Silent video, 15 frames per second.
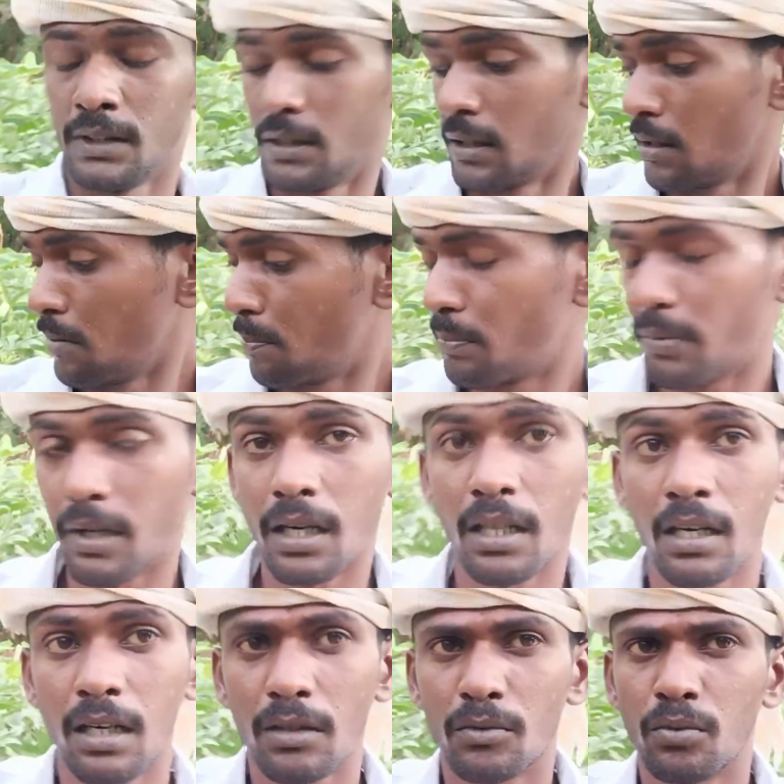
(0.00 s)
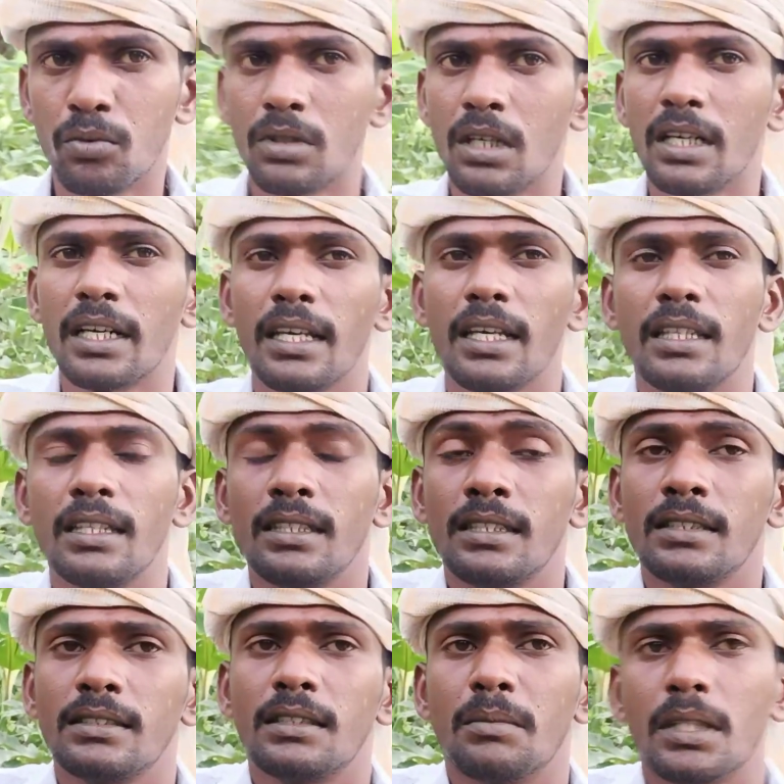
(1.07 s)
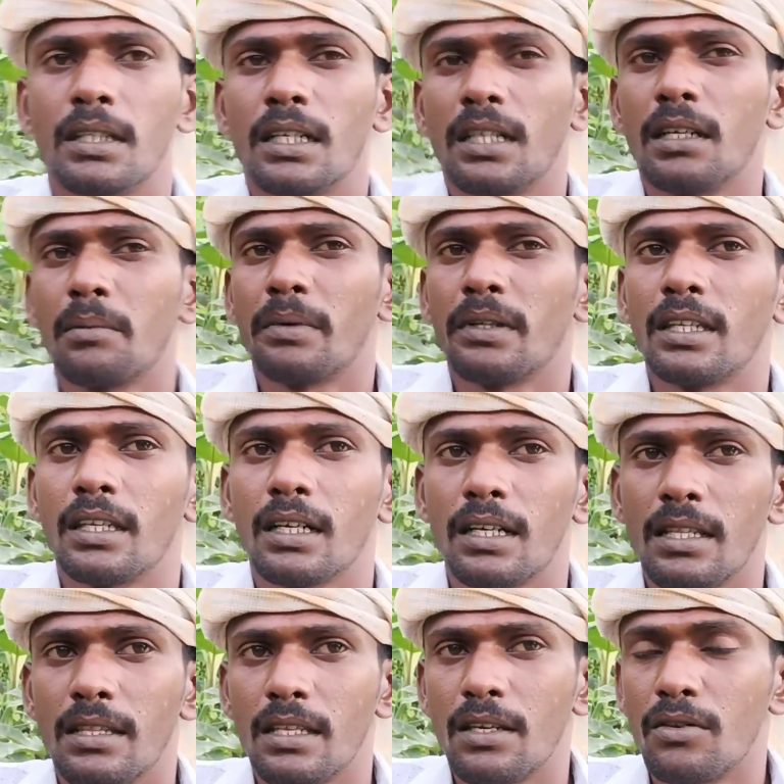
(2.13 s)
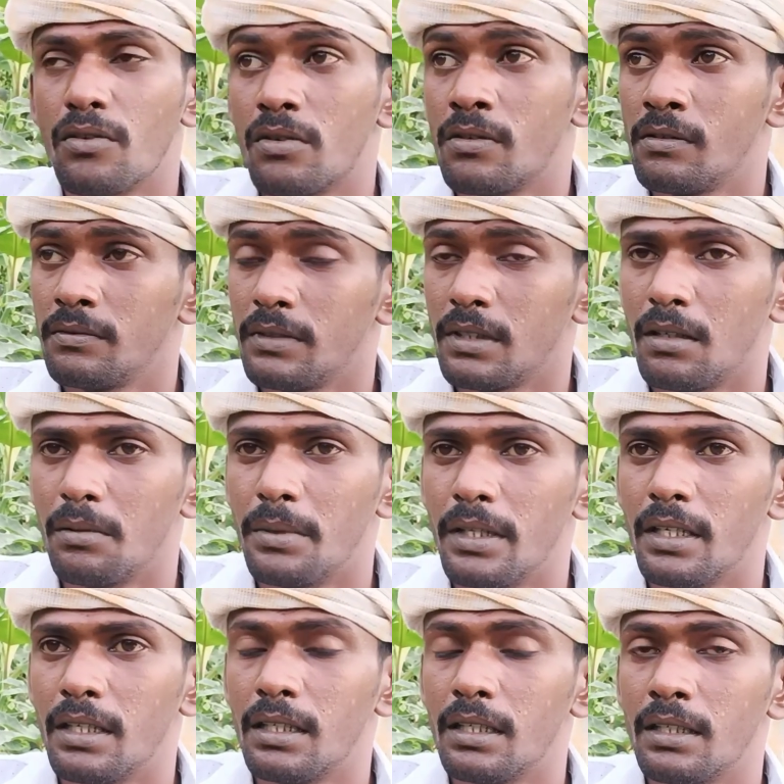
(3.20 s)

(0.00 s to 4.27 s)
இங்கே பல நாள் தூக்கம் கிடையாது நம்ம கண்ணை பார்த்திங்கனாலே தெரியும் அப்படியே